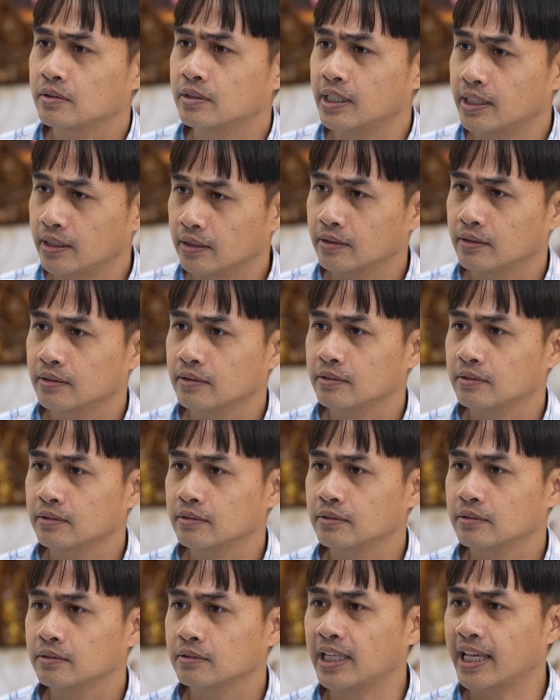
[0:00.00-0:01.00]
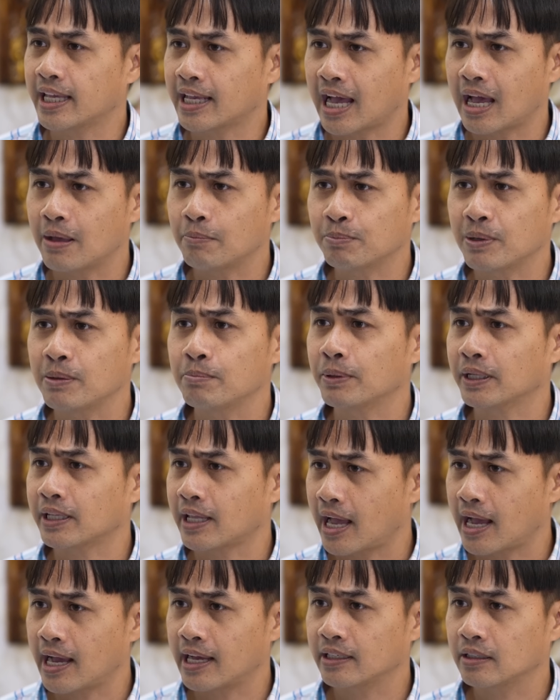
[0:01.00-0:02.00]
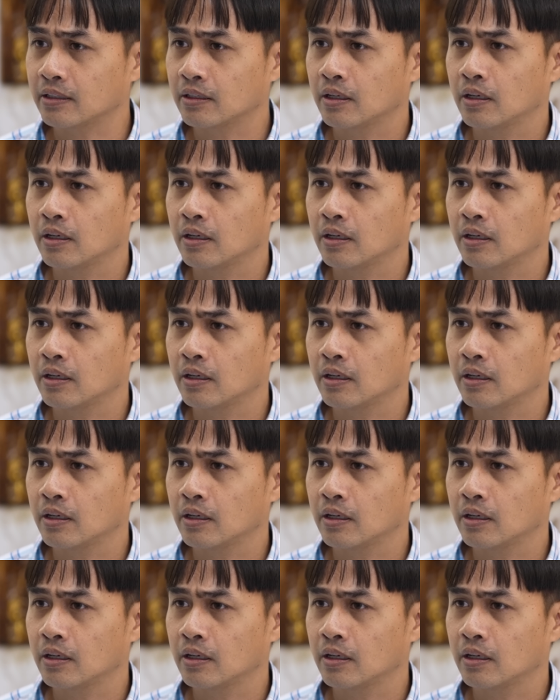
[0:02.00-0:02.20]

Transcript: สิทธิ์ในการเป็นประธาน